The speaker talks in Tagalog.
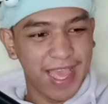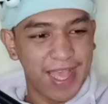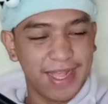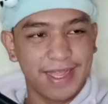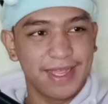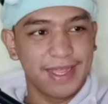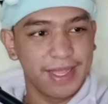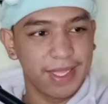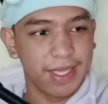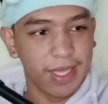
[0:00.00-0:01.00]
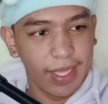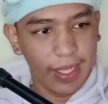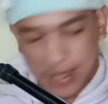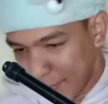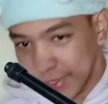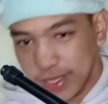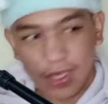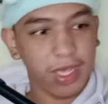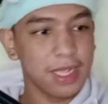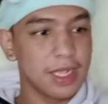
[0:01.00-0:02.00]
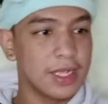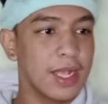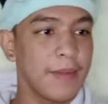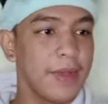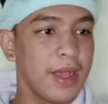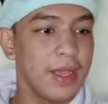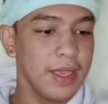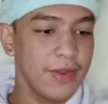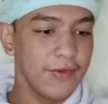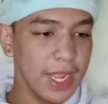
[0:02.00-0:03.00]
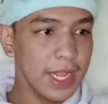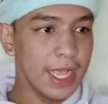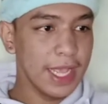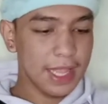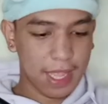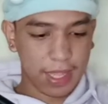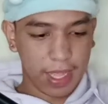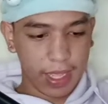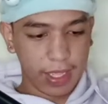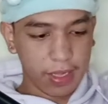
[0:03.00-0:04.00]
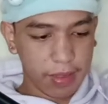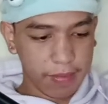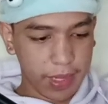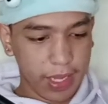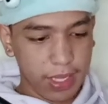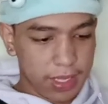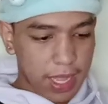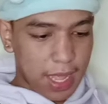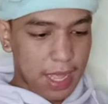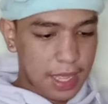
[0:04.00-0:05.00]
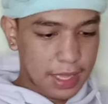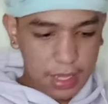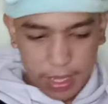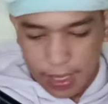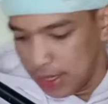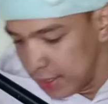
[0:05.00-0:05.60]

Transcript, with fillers: Ayan. Tapos na siya sa may ring light natin, sa may stand.